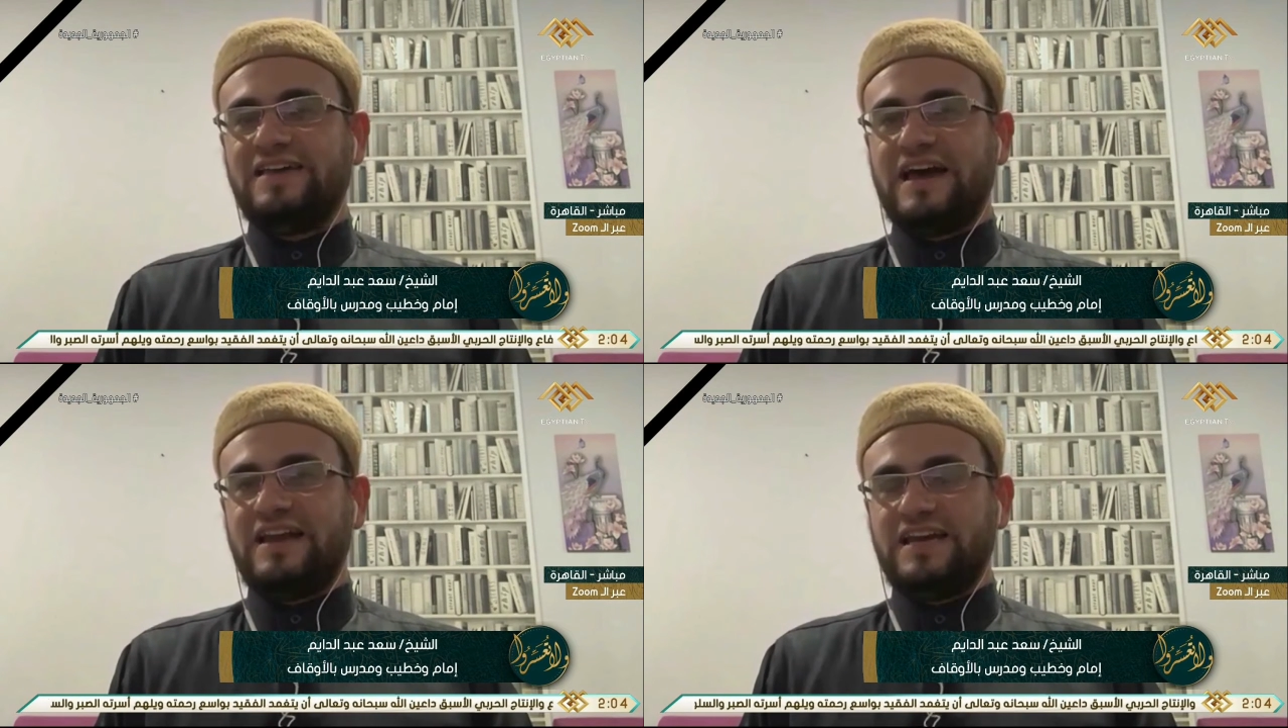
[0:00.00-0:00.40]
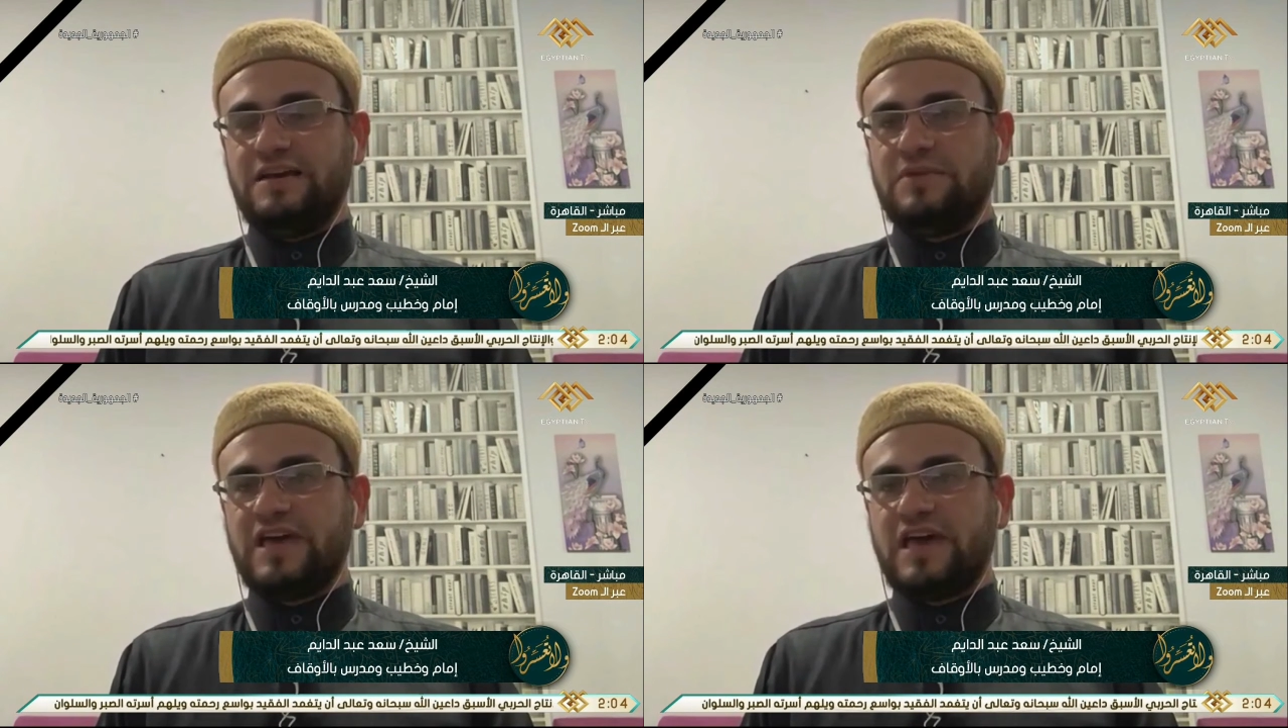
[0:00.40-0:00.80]
العلم
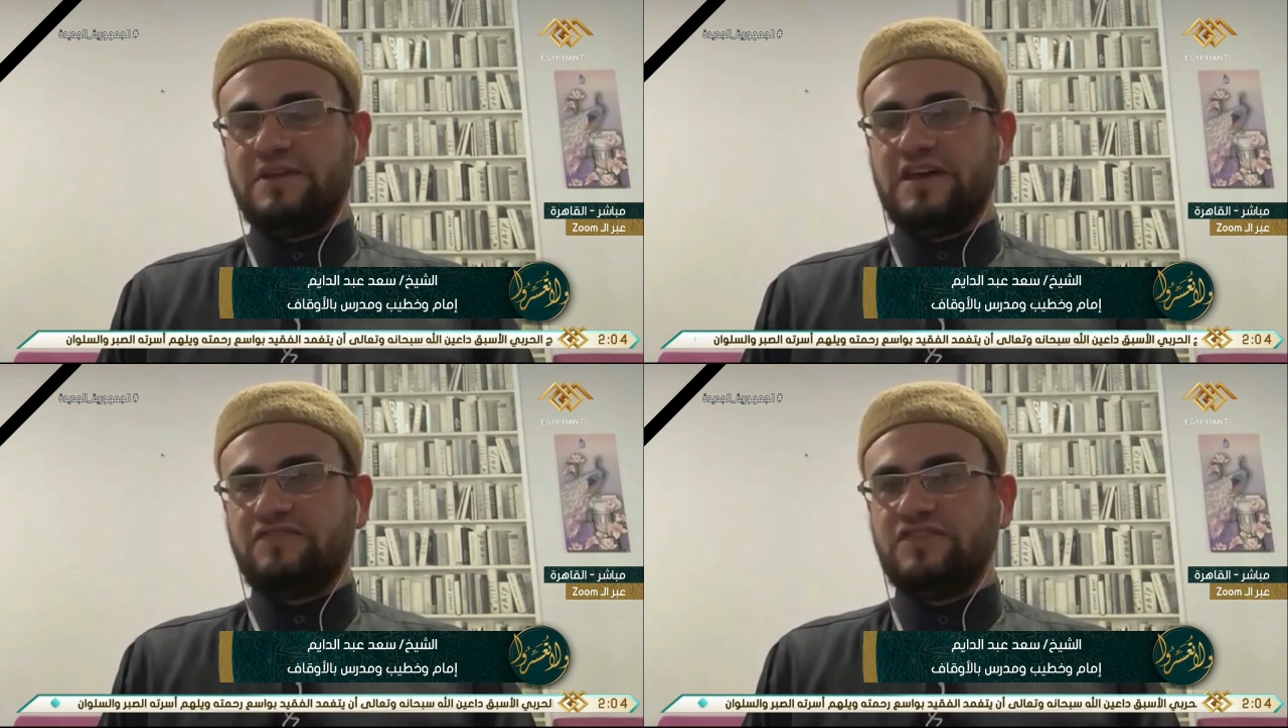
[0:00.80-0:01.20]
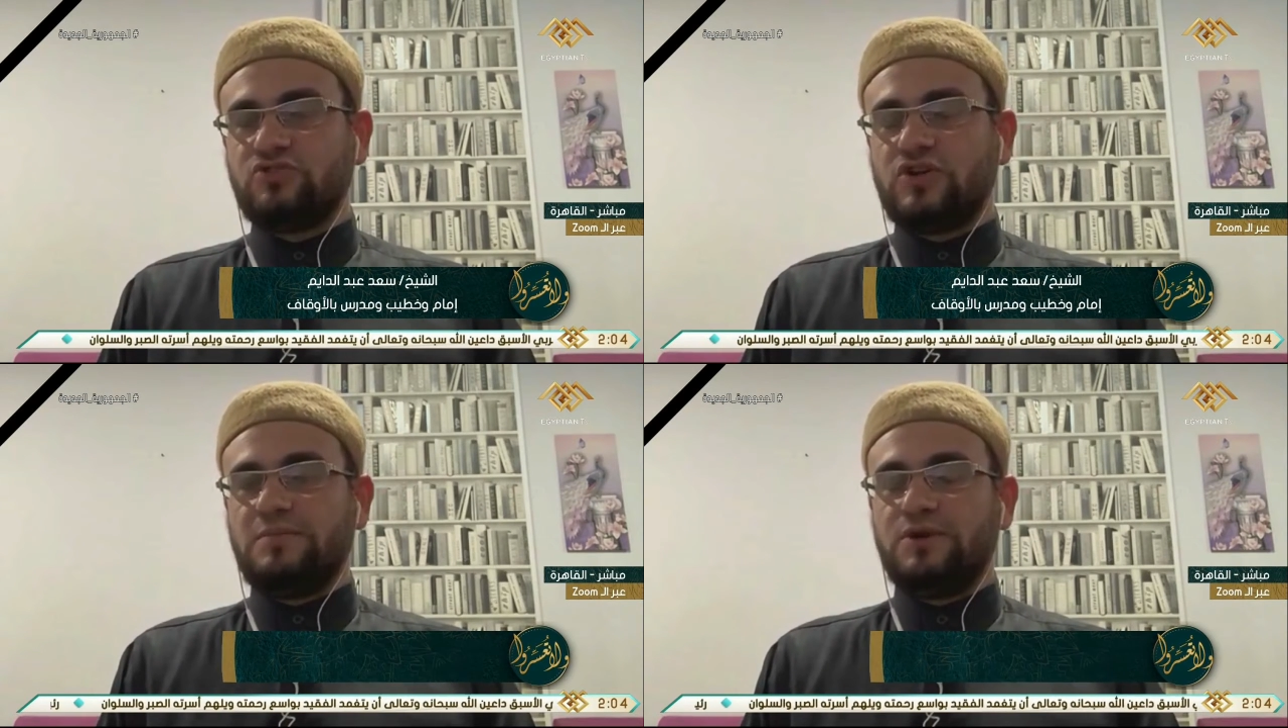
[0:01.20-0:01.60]
كامنه في
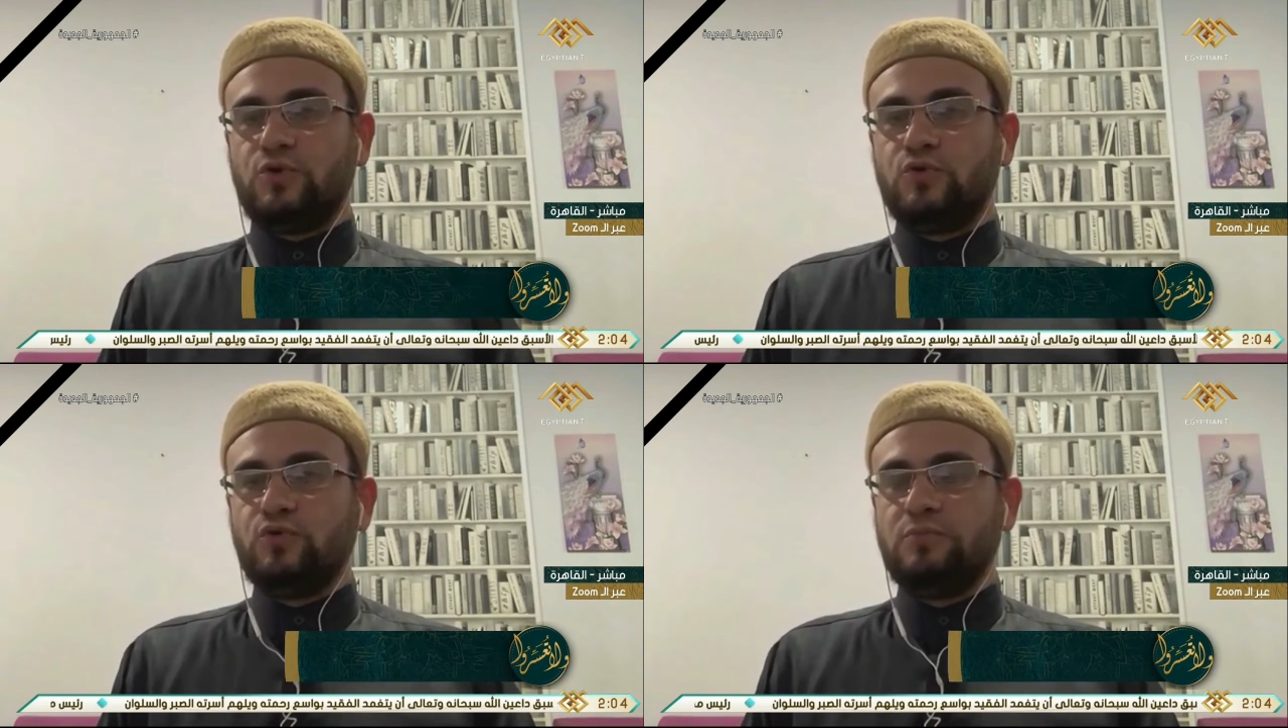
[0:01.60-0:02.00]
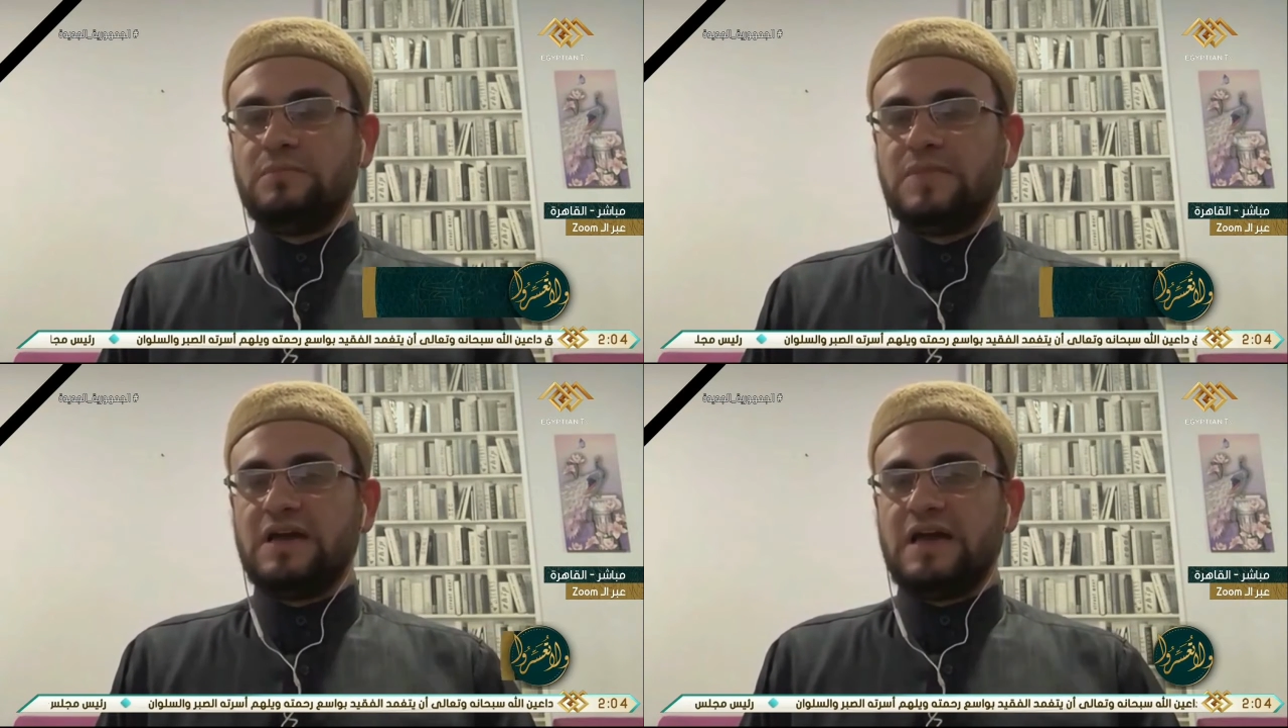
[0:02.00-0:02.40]
طلب العلوم
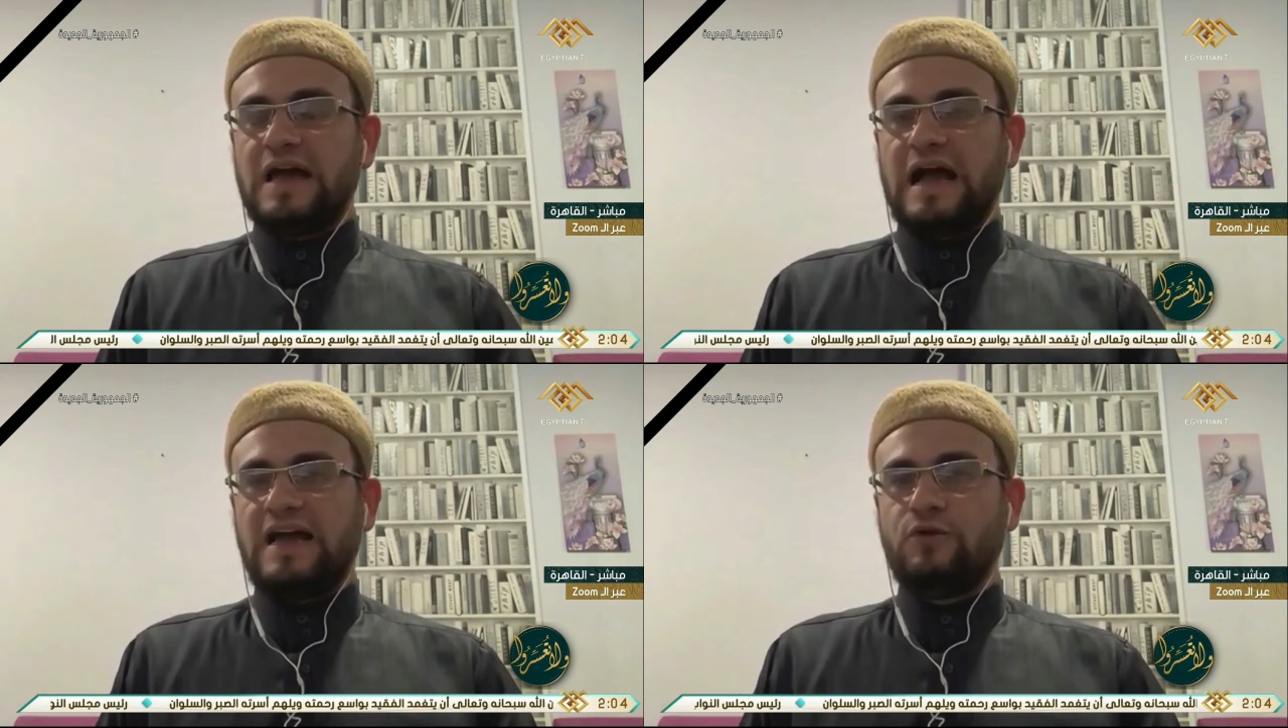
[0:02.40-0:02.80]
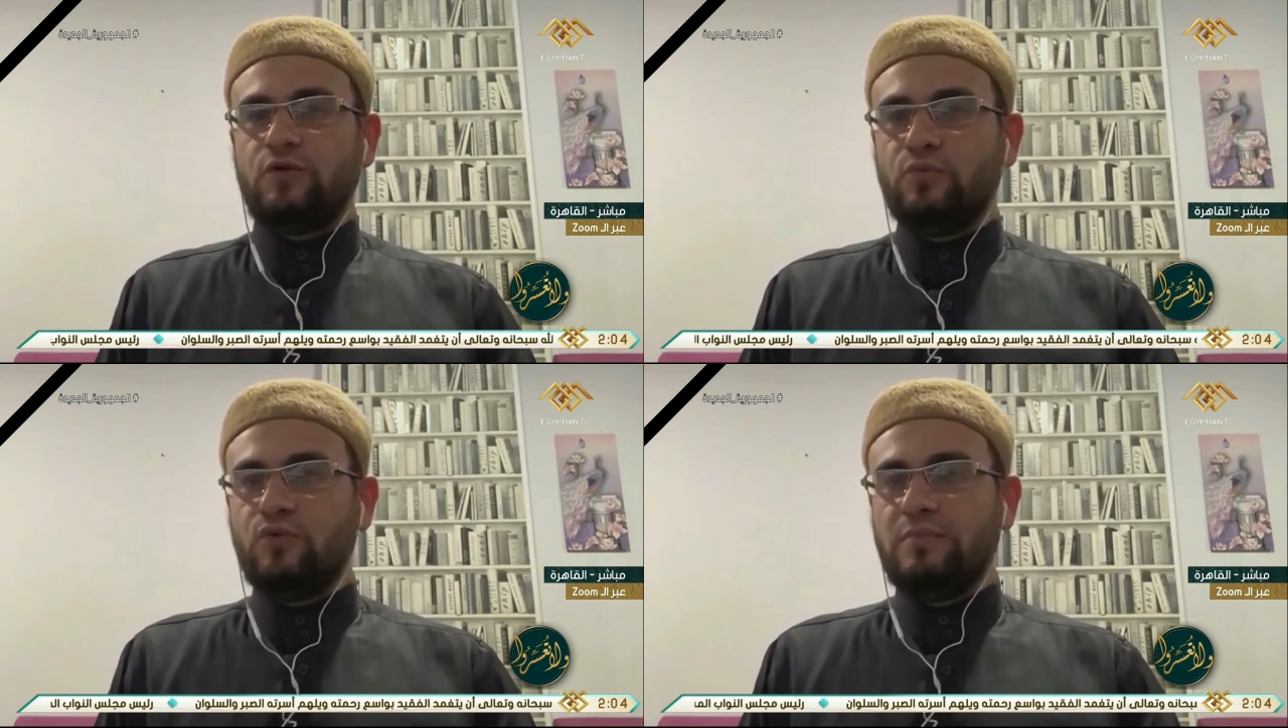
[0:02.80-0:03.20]
على
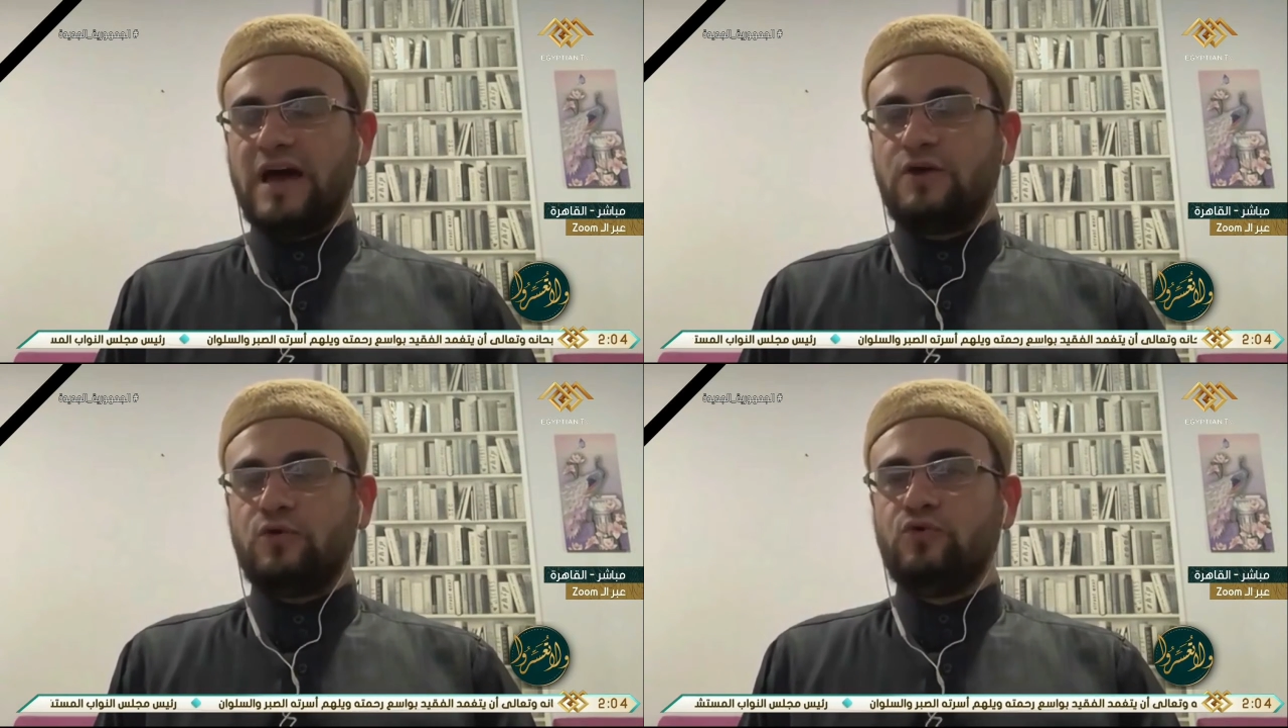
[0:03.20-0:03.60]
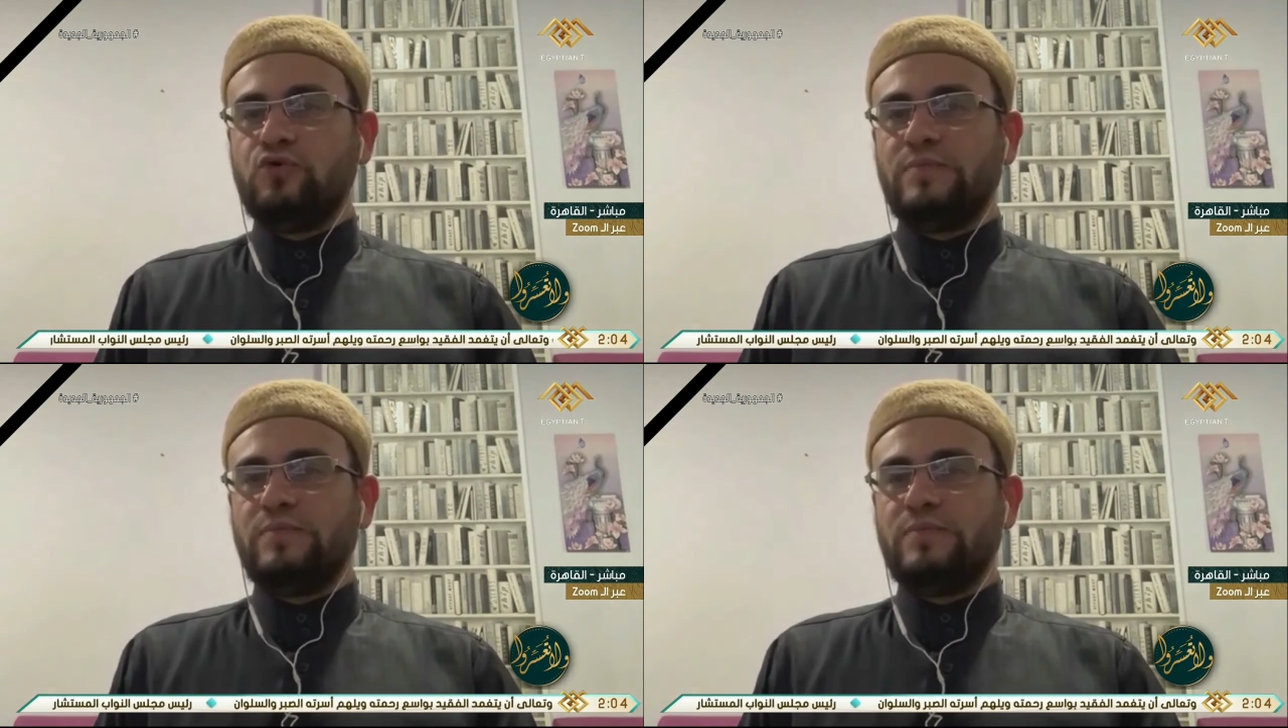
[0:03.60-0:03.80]
العموم العلوم